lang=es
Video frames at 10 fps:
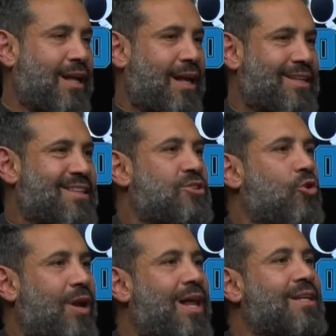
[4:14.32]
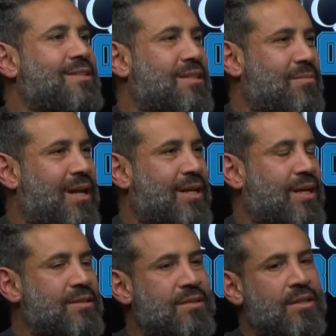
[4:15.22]
asesorar estas
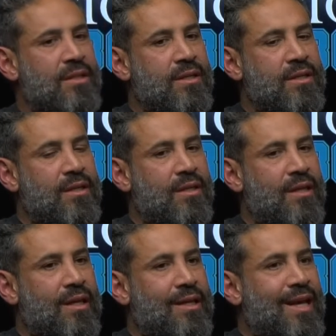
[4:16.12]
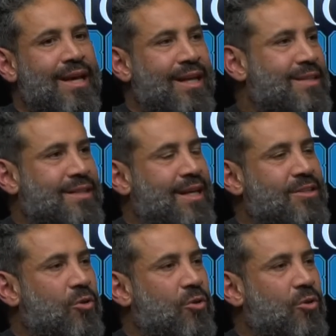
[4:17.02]
marcas. ¿Qué crees que es